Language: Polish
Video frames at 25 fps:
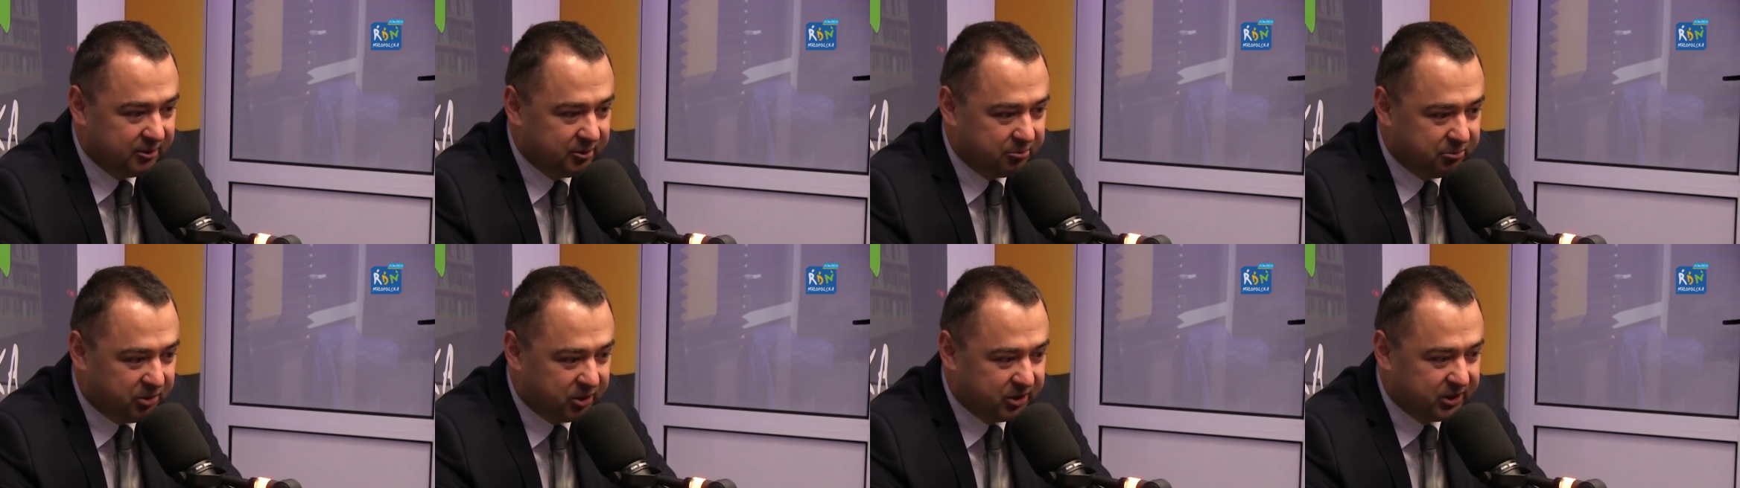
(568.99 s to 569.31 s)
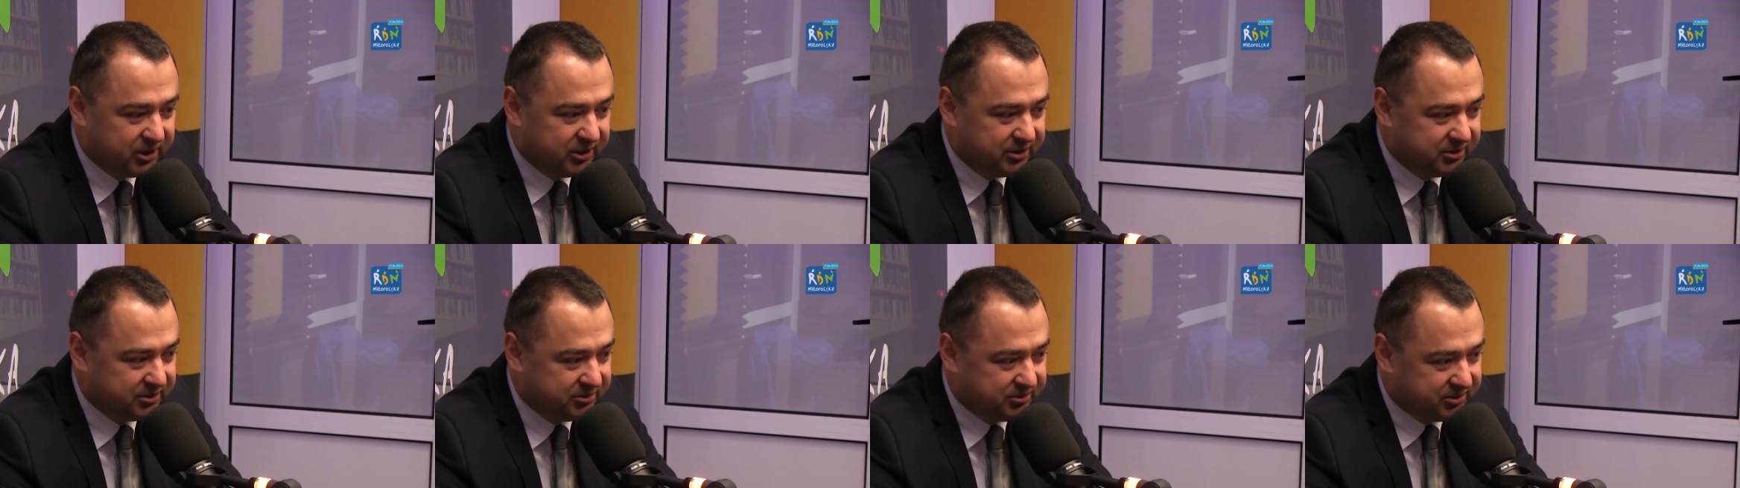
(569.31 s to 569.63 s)

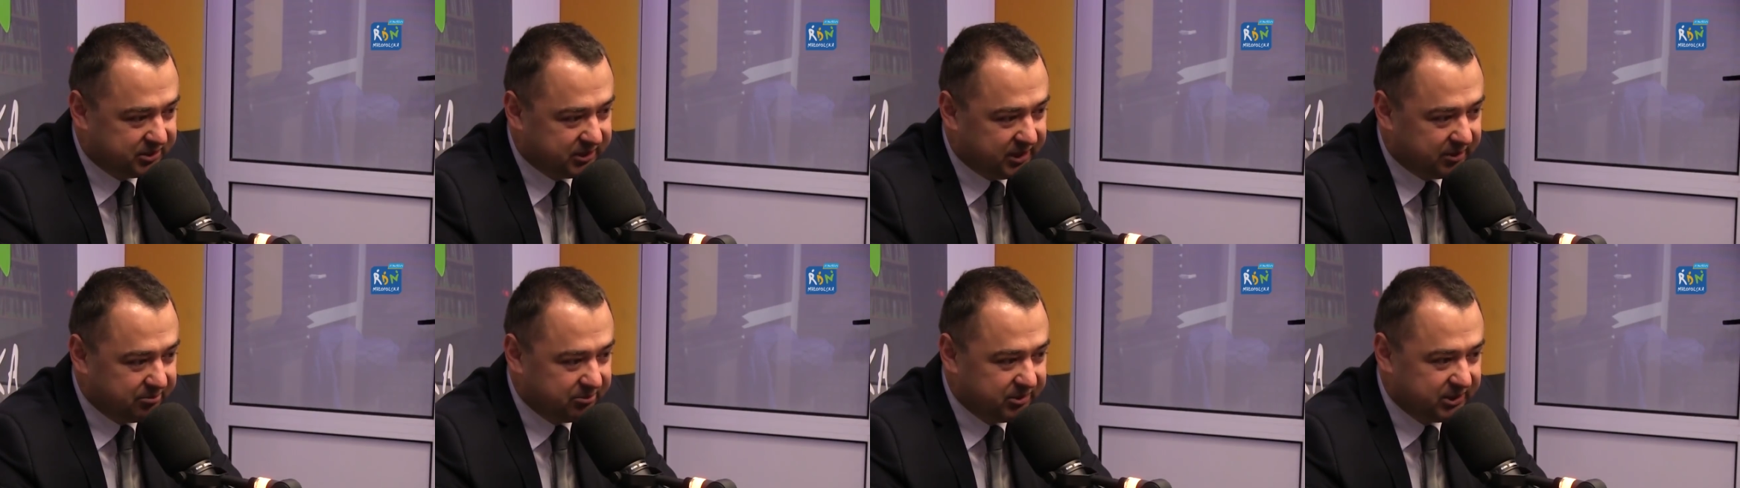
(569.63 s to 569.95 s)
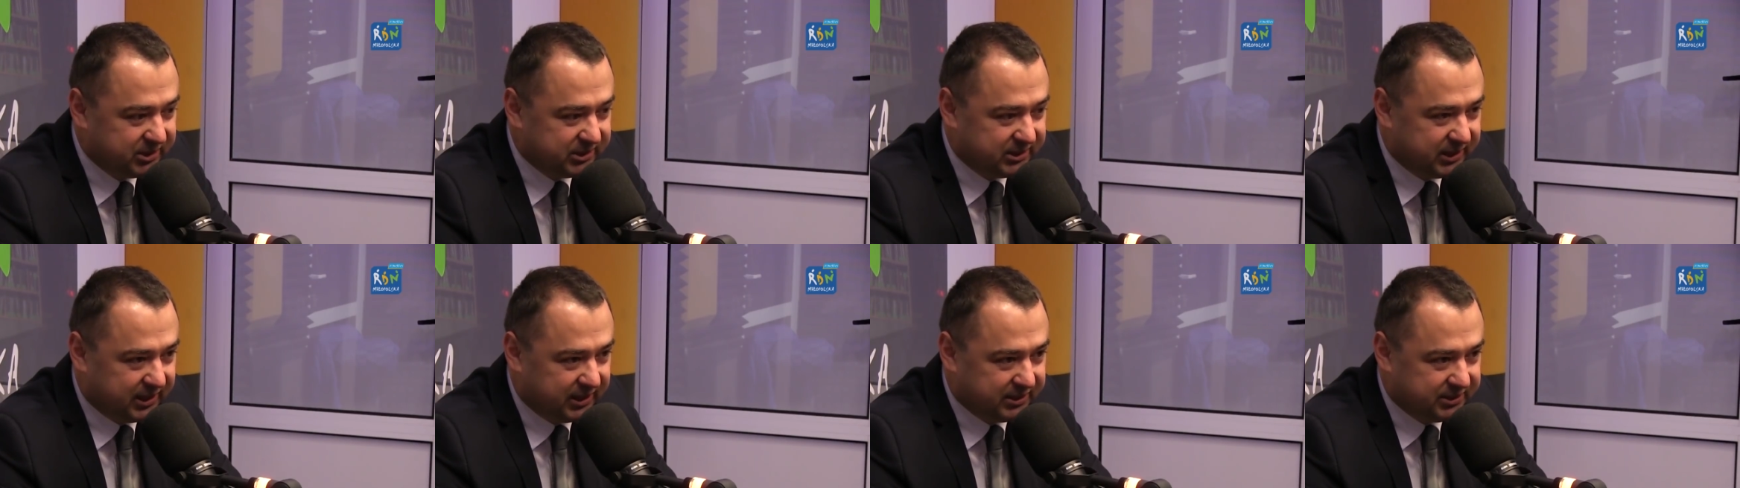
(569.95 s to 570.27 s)
Mogę
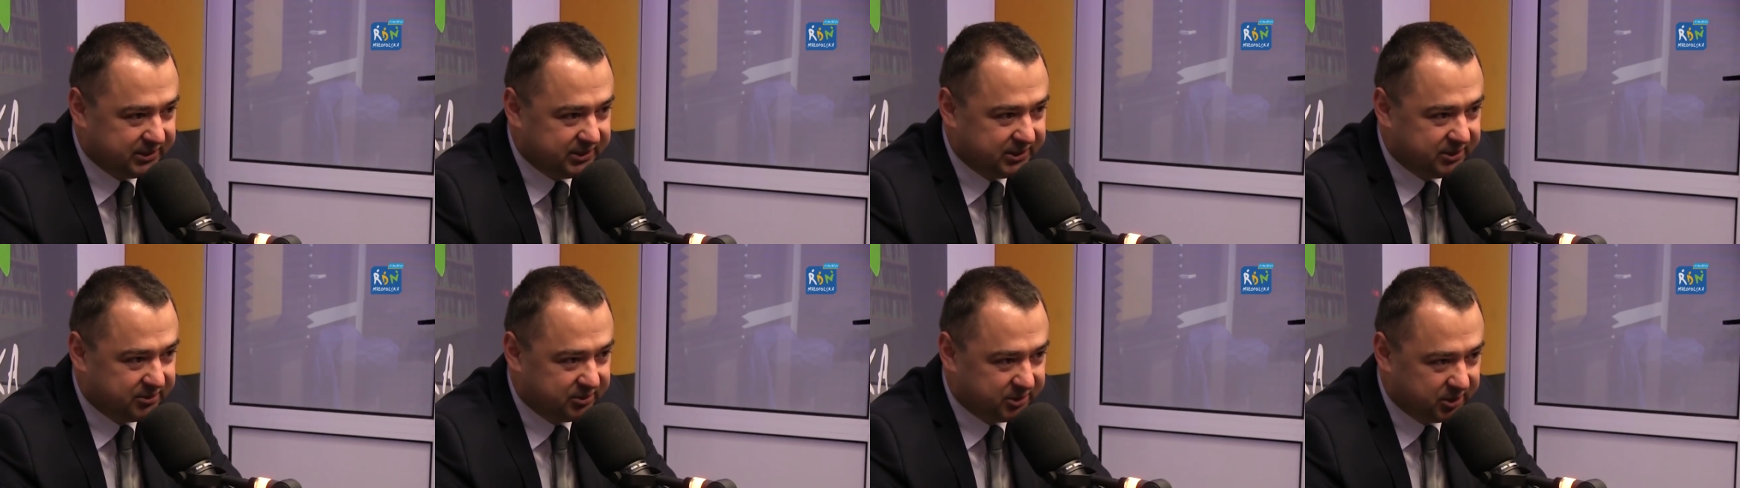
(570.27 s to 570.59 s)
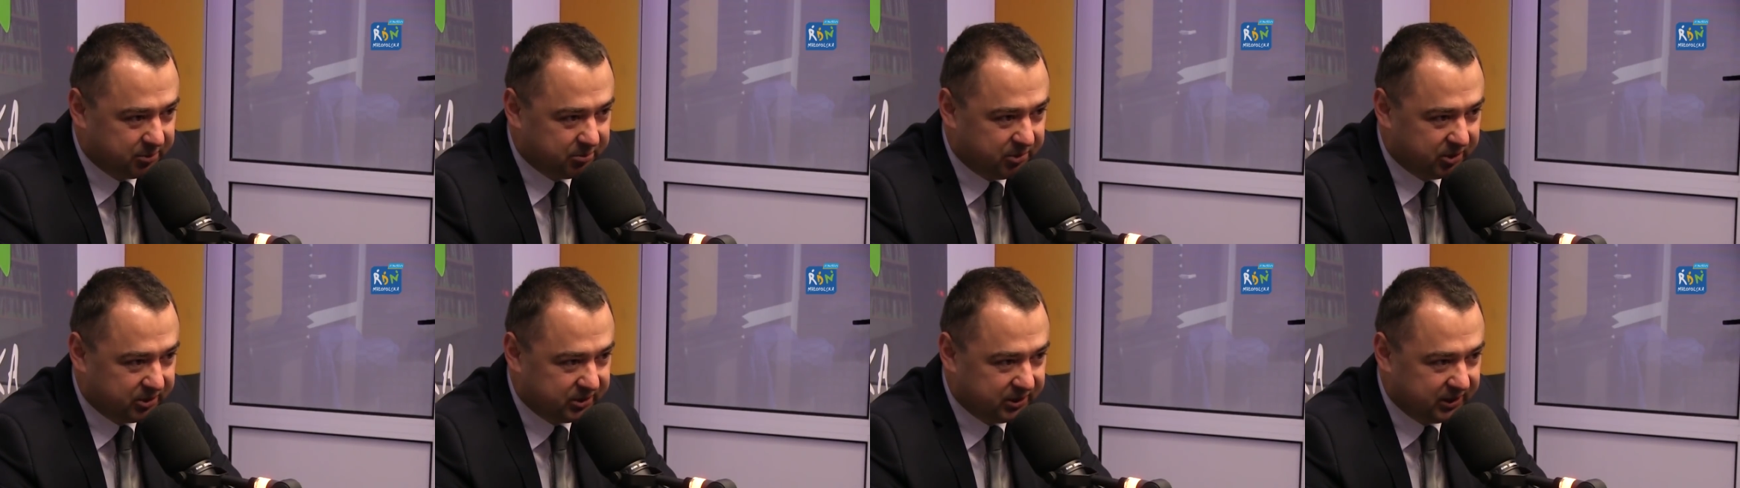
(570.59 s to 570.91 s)
wstępnie zdradzić w
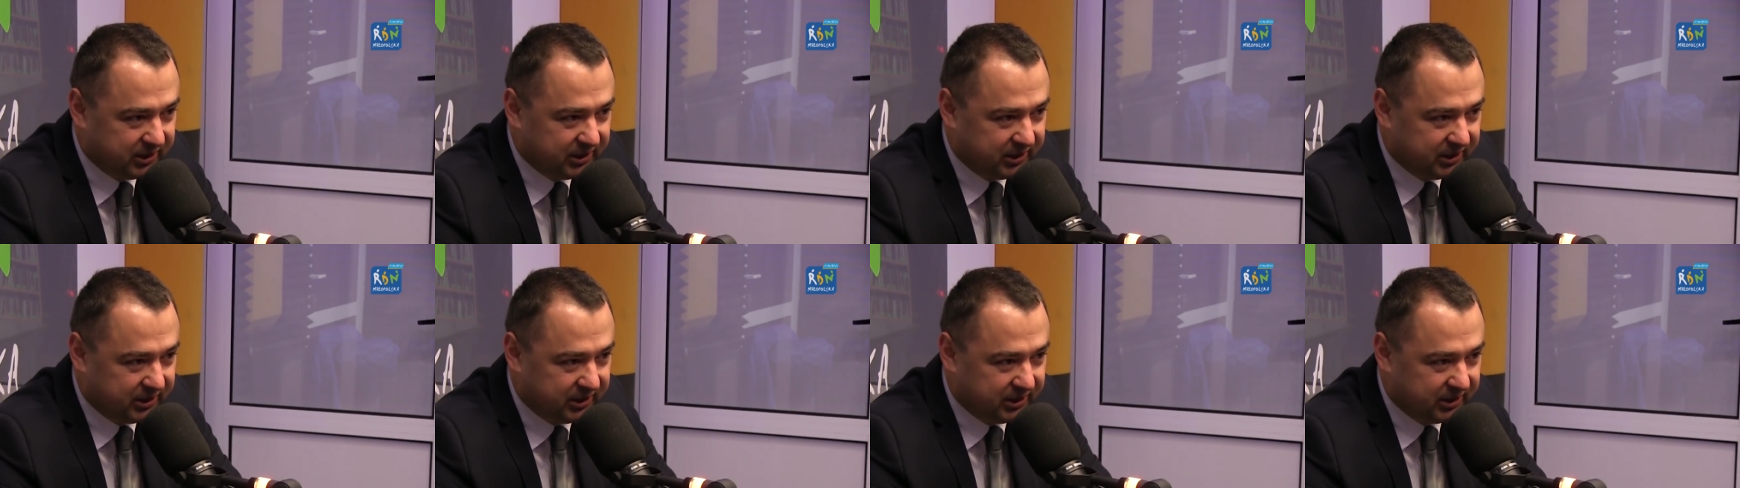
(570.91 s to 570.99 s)
sobotę.